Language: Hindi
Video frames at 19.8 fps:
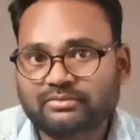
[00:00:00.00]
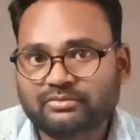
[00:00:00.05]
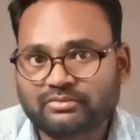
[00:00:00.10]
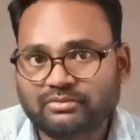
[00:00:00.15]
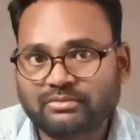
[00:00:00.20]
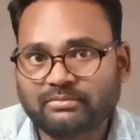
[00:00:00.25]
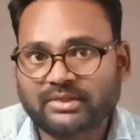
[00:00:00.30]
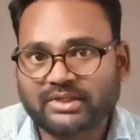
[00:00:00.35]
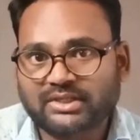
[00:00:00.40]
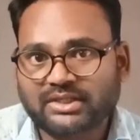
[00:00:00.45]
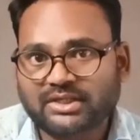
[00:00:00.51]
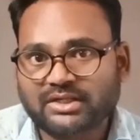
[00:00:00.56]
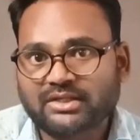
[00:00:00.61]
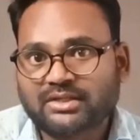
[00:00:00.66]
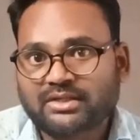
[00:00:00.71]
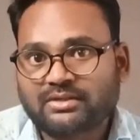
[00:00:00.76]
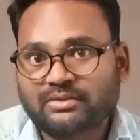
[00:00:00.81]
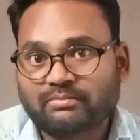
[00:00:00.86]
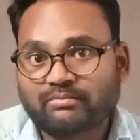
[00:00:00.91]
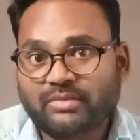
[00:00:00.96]
घूमा था
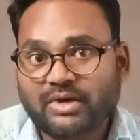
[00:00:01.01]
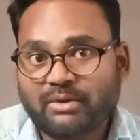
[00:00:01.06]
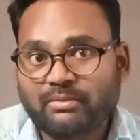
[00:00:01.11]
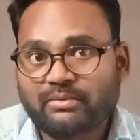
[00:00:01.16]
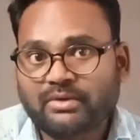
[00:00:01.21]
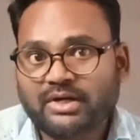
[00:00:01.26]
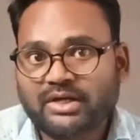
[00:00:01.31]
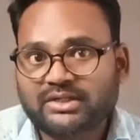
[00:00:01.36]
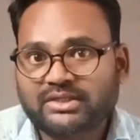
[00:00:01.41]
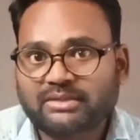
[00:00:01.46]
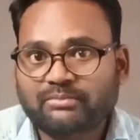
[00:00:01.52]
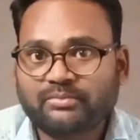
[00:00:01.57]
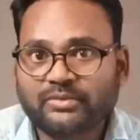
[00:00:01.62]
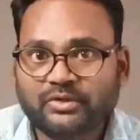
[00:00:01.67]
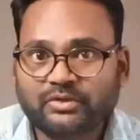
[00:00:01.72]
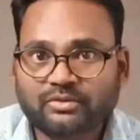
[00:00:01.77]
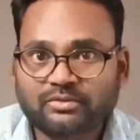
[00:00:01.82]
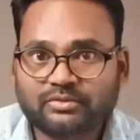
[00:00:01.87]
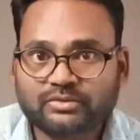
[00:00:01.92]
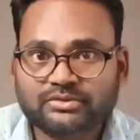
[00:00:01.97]
बाबू घाट का
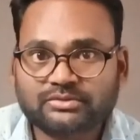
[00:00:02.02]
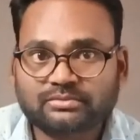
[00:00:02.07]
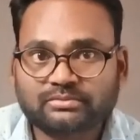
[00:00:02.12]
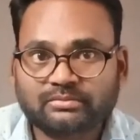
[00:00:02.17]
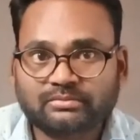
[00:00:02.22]
वीडियो कुछ